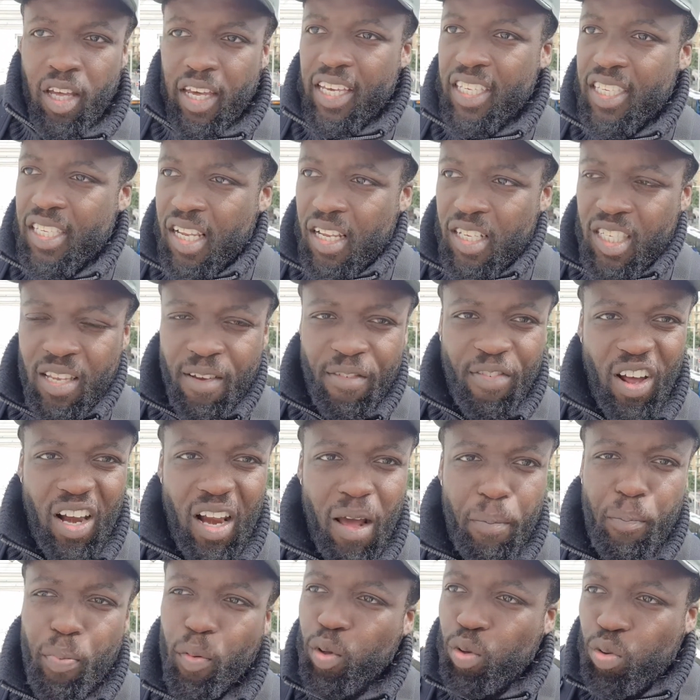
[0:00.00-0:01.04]
Et ça, c'est
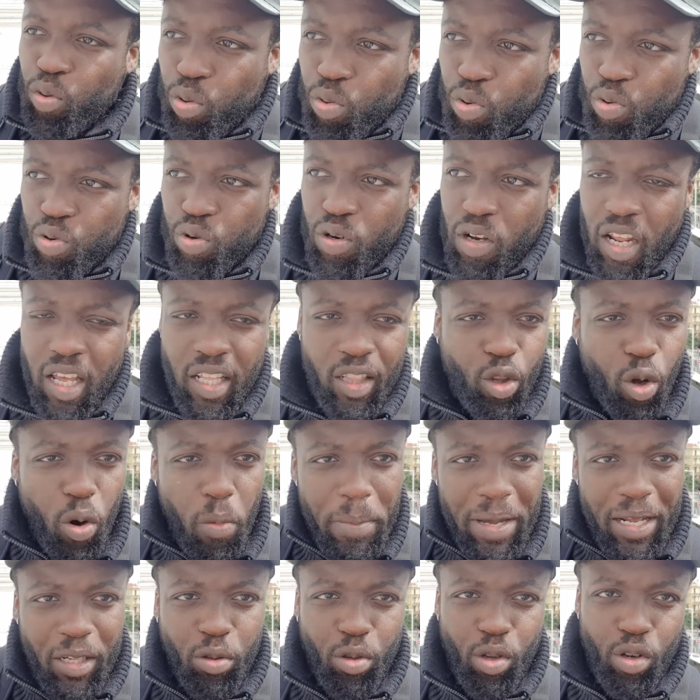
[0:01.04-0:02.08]
valable pour tous les
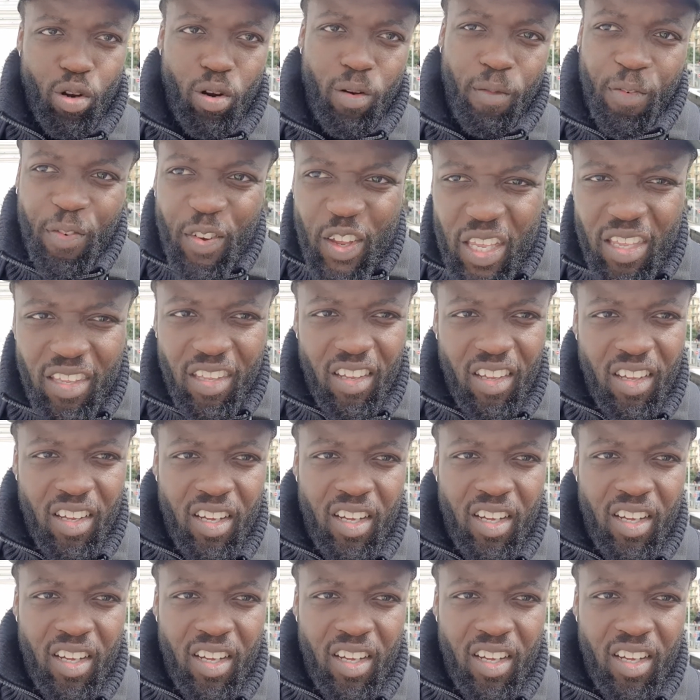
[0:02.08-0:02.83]
domaines de notre vie.